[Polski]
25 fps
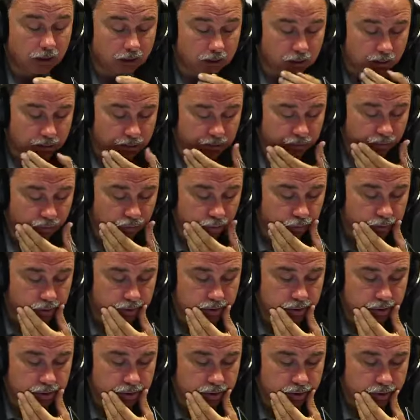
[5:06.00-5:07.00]
A to, o czym mówił
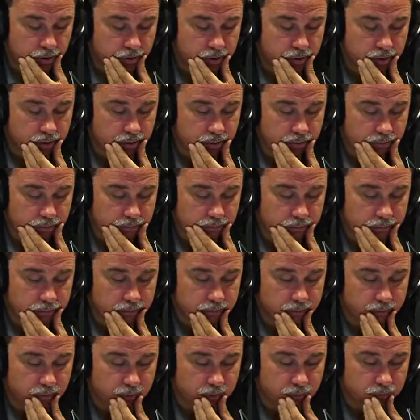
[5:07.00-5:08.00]
minister Sikorski, o,
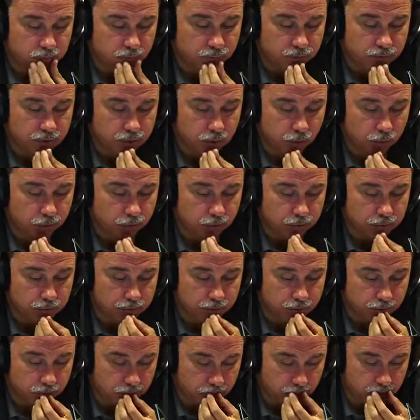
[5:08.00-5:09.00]
o
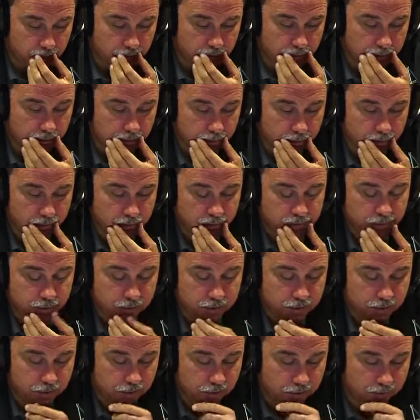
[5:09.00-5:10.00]
sojusz, jak on to powiedział,
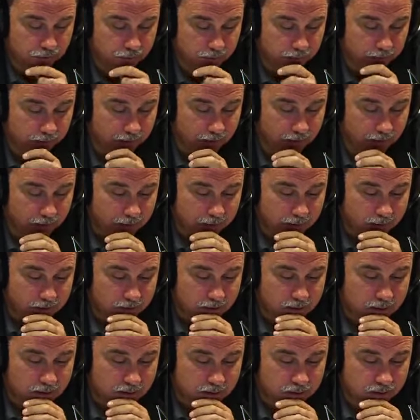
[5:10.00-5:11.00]
szkodliwy,
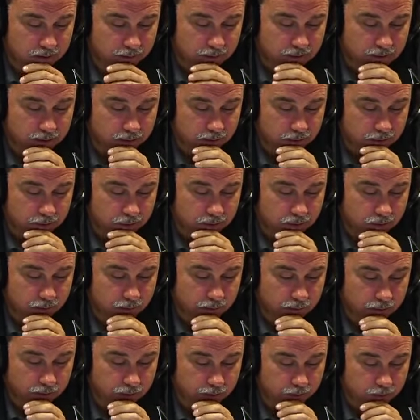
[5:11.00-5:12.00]
ze Stanami
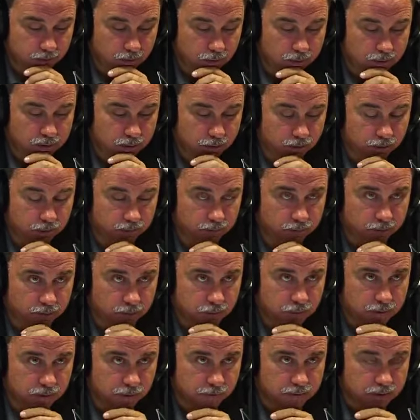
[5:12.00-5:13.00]
Zjednoczonymi kosztem
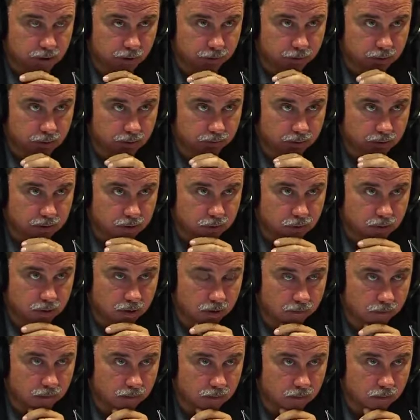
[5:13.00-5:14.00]
konfliktu z Niemcami i z
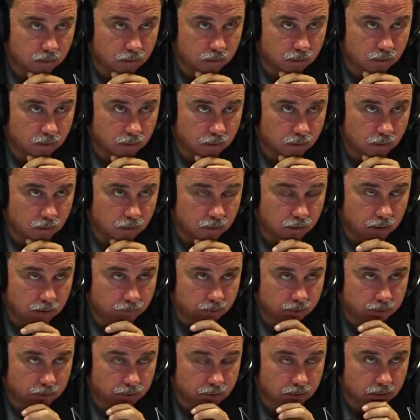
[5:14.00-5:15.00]
Francuzami. Jak
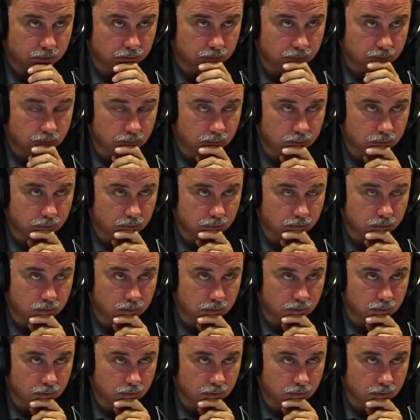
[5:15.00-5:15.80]
pan to skomentuje?